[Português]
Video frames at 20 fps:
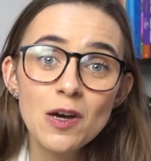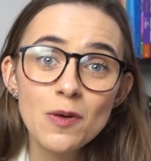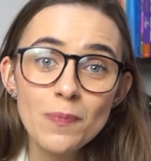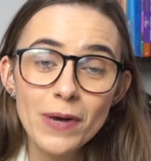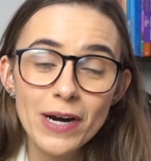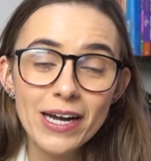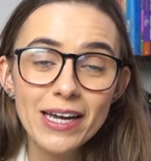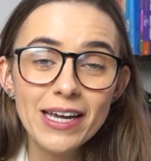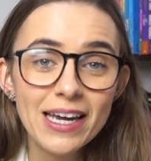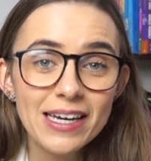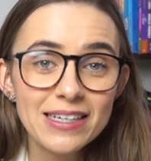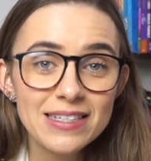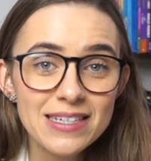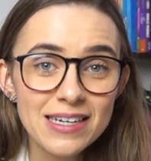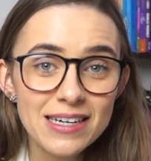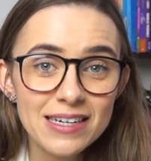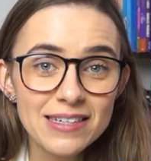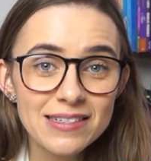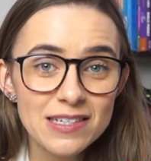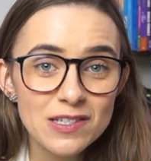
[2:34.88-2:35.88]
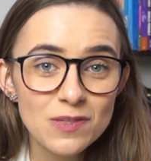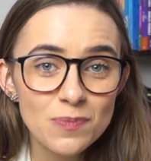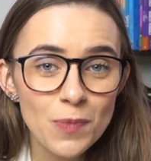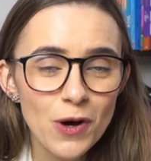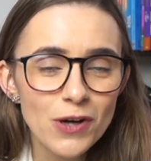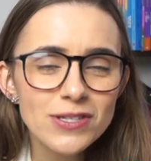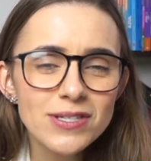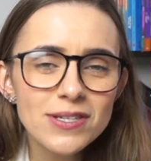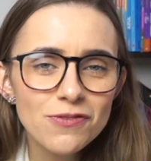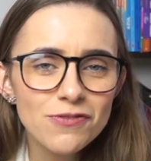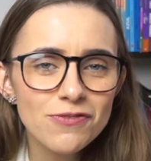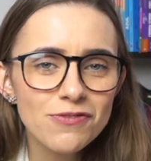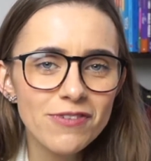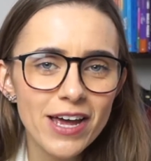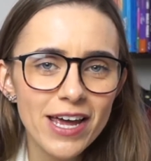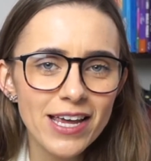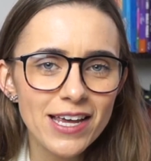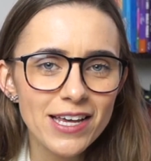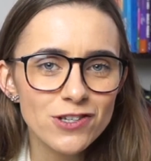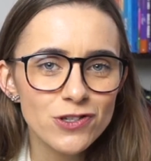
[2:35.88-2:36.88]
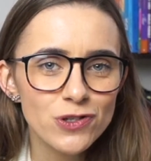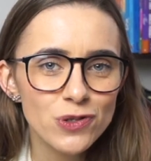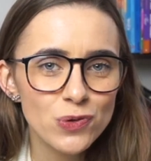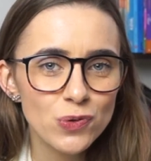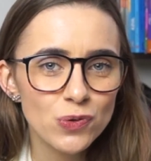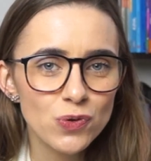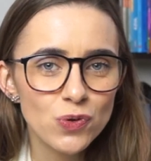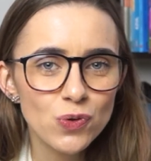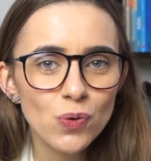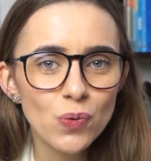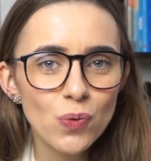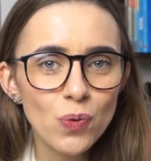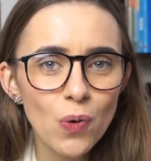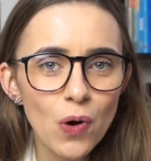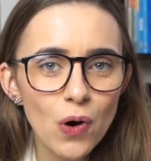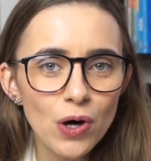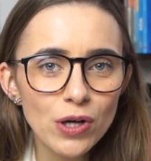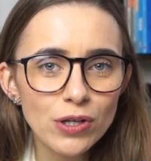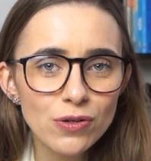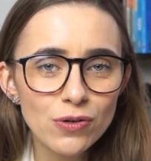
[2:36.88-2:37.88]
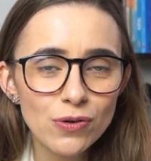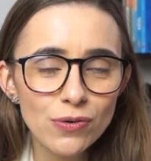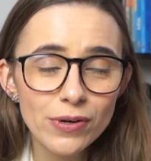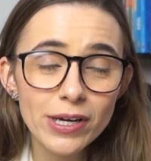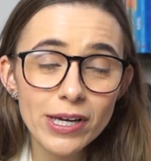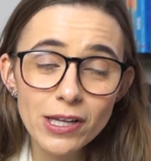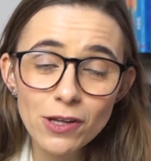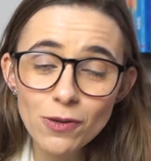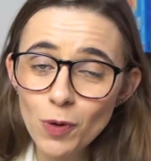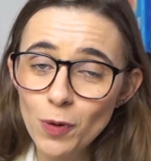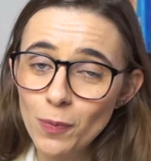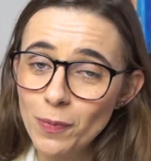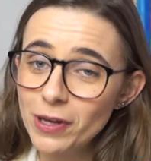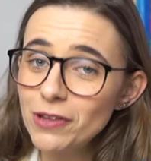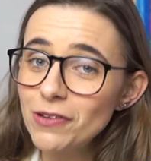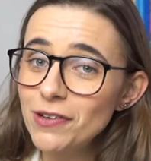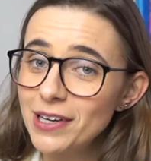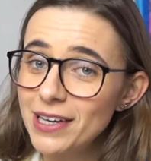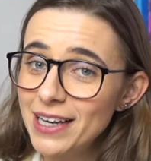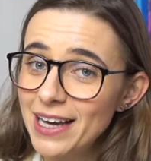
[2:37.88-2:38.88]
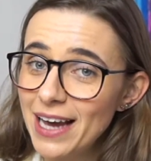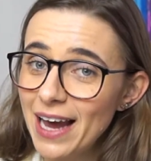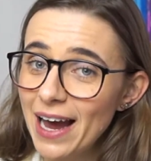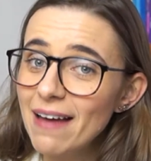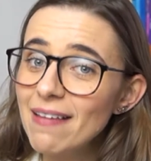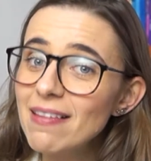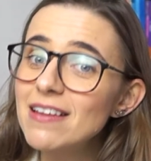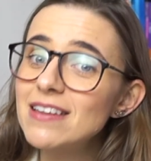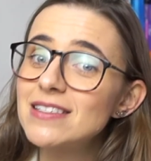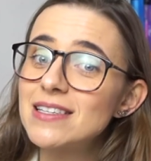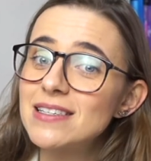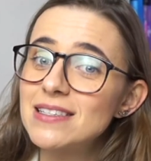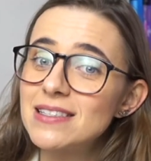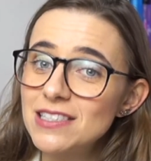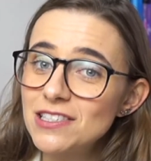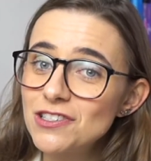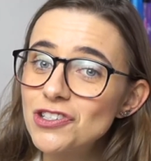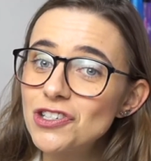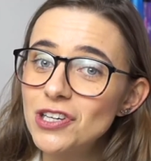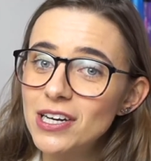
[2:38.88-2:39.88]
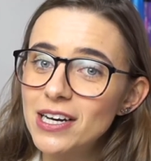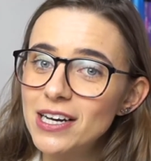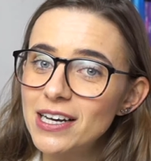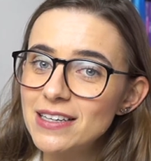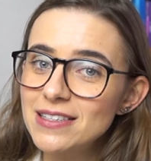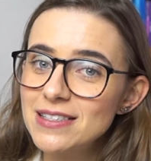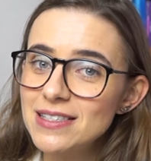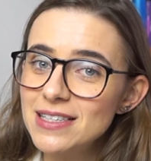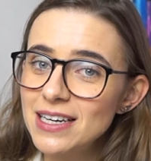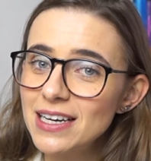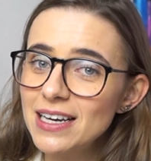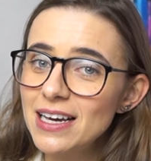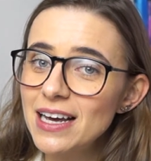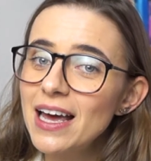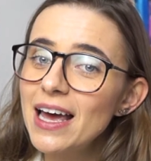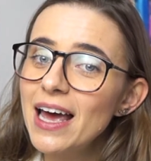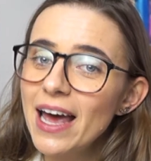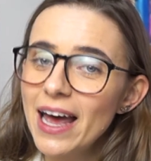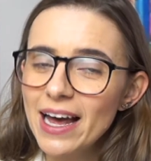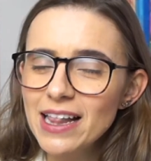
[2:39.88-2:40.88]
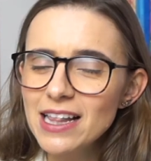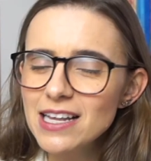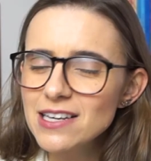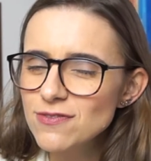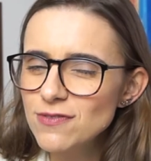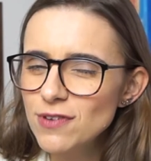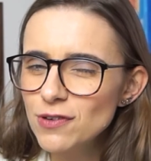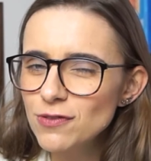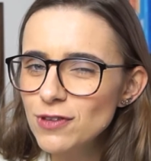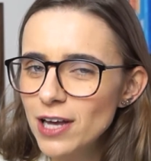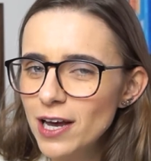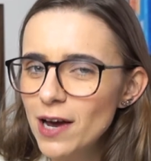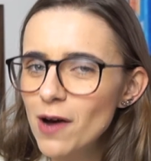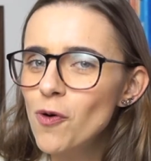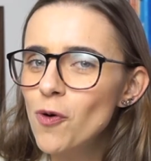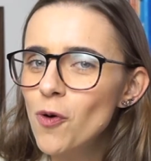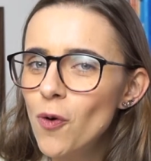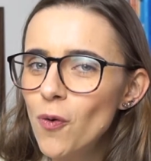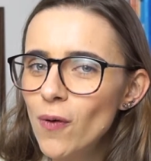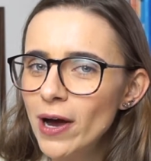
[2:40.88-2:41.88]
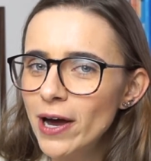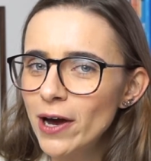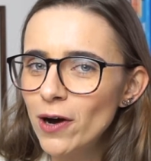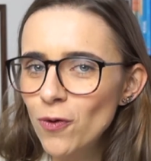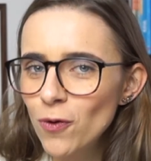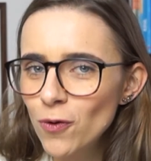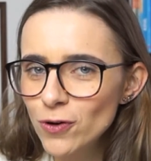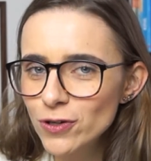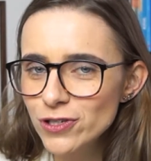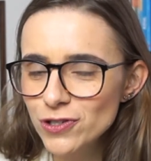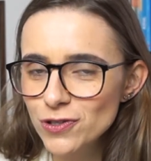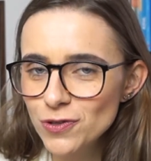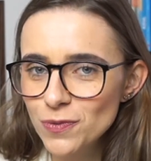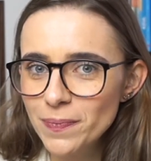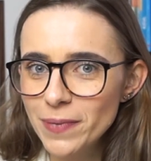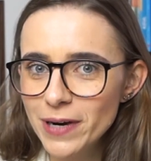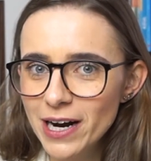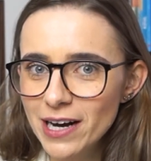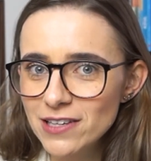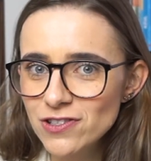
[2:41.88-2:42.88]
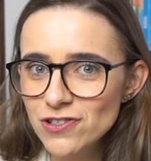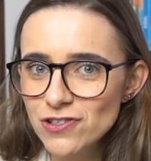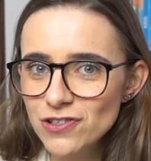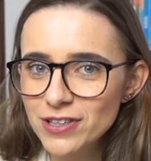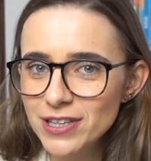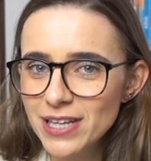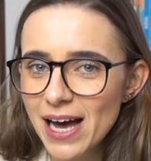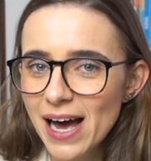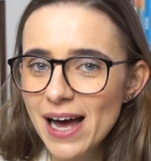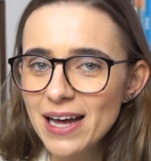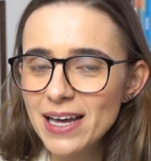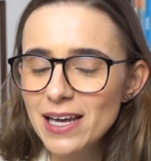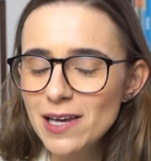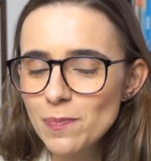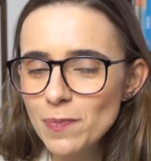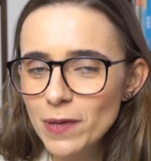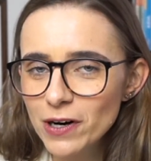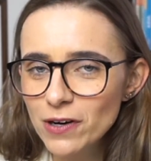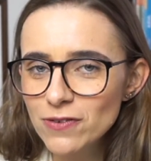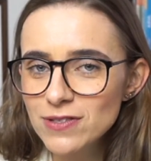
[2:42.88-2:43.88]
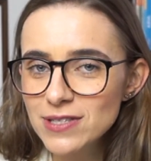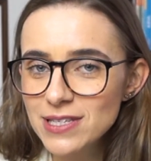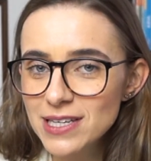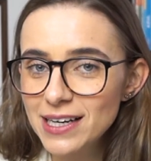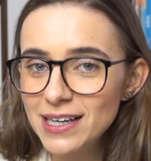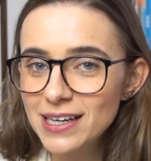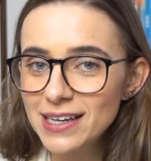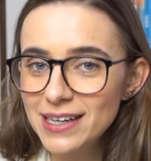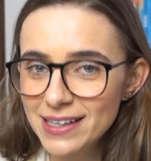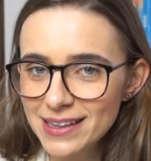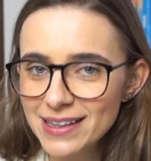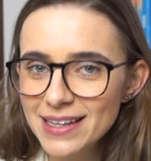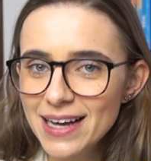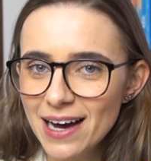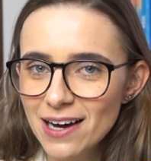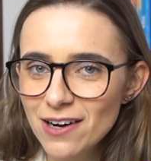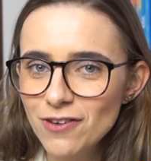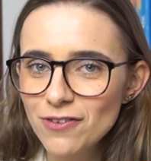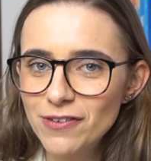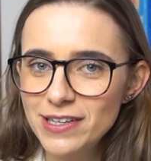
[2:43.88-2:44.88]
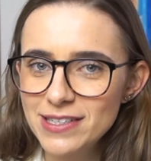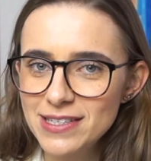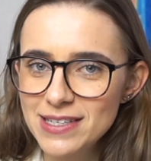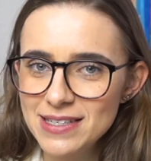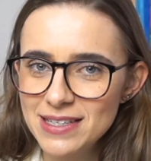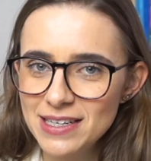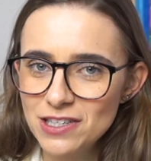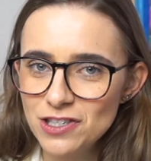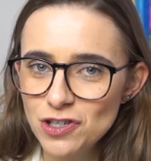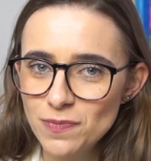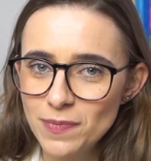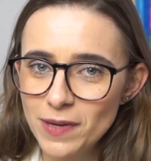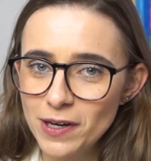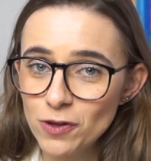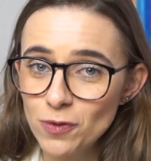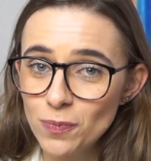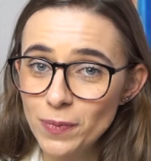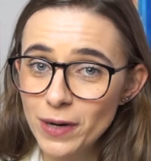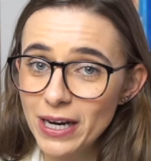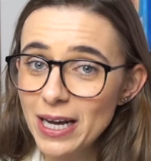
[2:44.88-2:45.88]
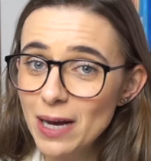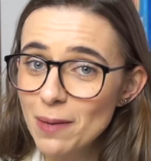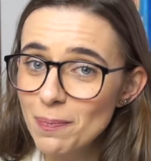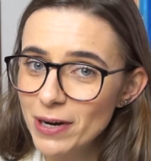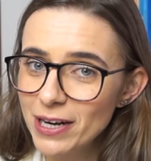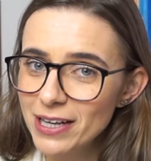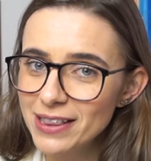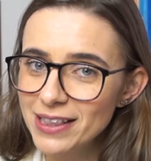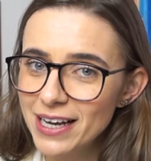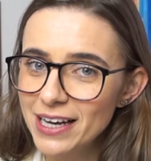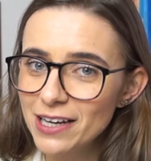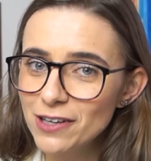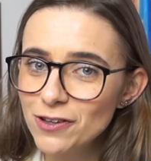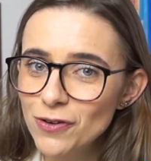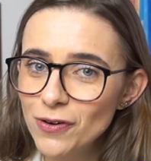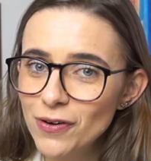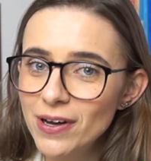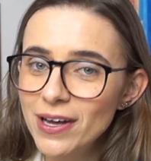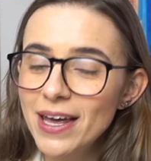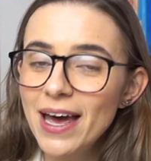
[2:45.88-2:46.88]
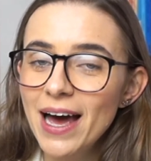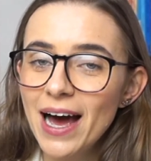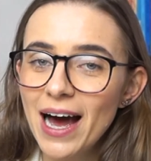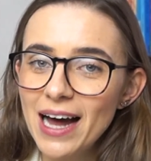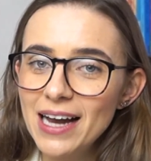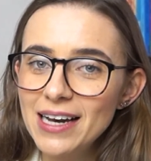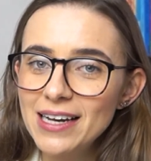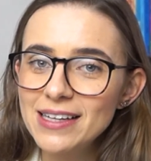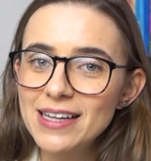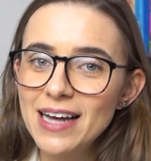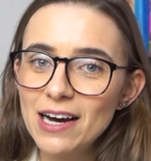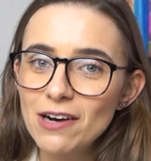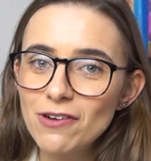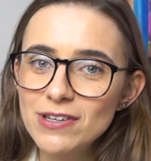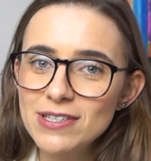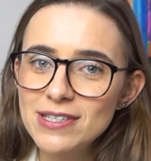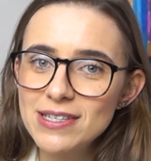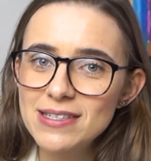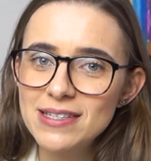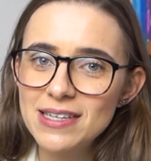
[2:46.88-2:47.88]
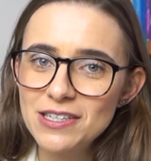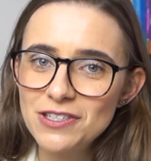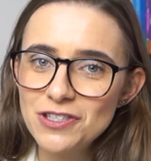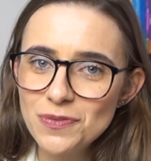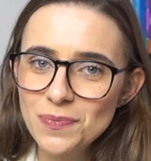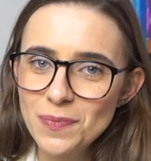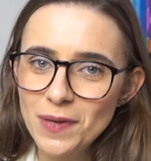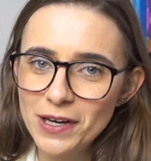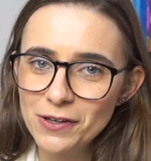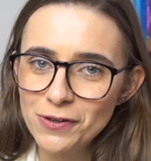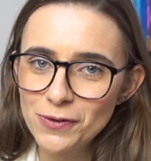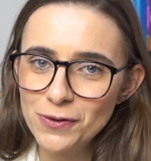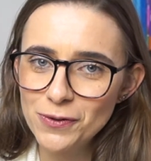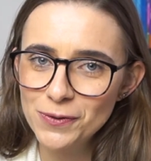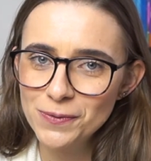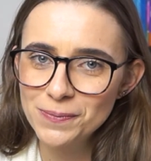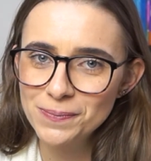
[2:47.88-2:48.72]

para que as crianças possam ver isso num outro e no momento em que elas se sentirem assim, elas vão ter algum recurso para acionar e para conseguir lidar com esse sentimento, para ir aprendendo a lidar com esse sentimento.